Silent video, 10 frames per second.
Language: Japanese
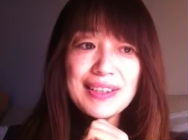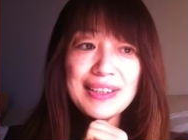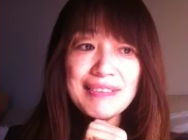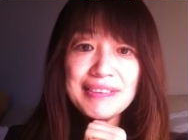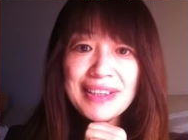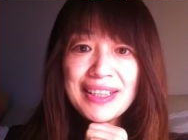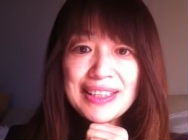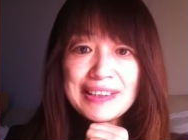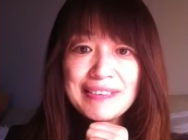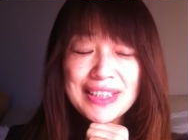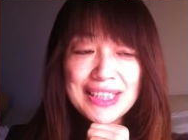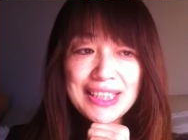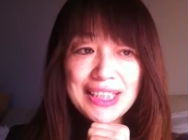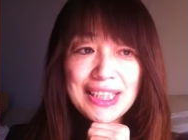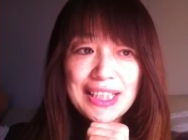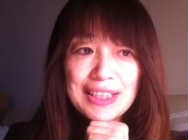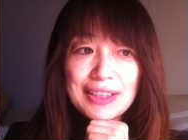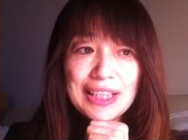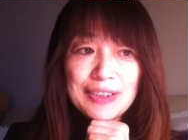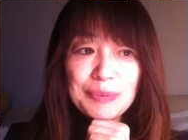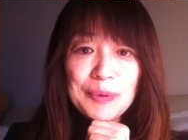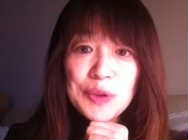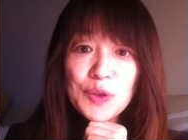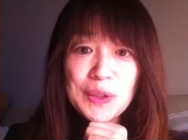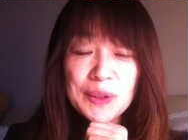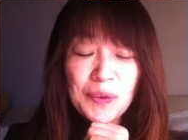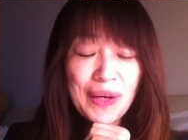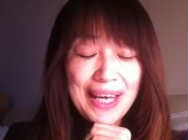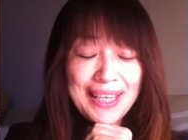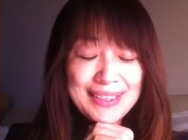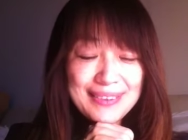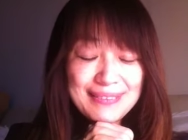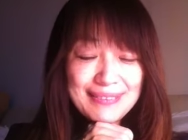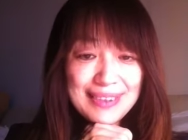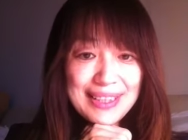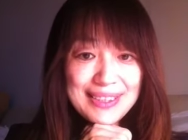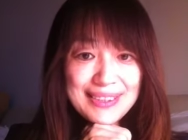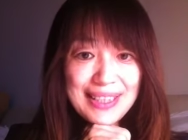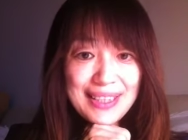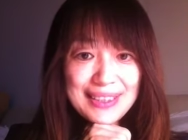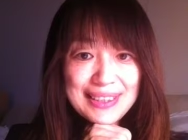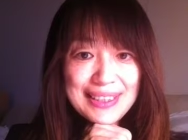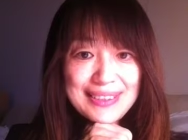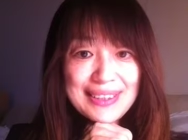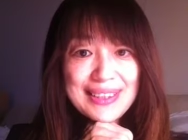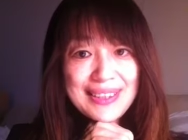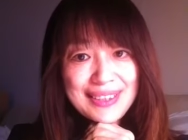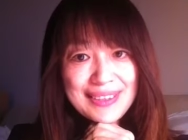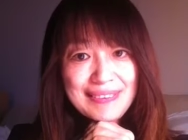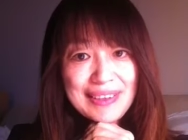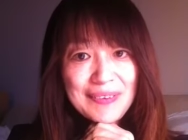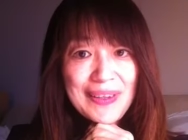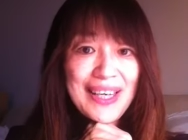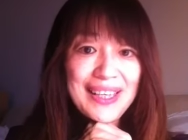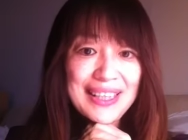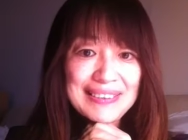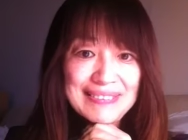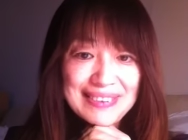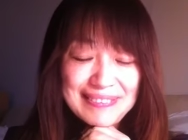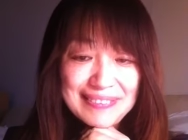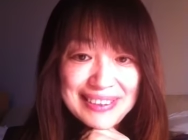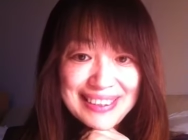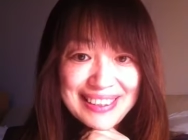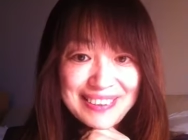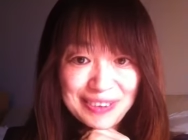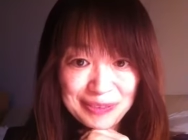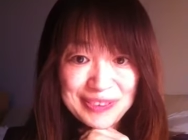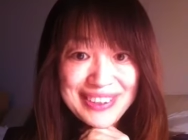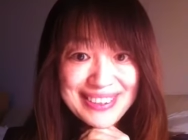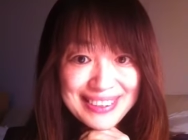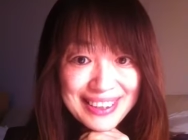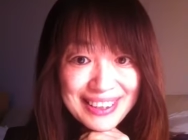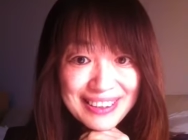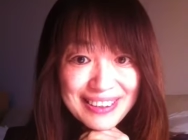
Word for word: てことを考えた時にあのもう一つあの発達段階的にそれを考えるっていうことができると思うんですね。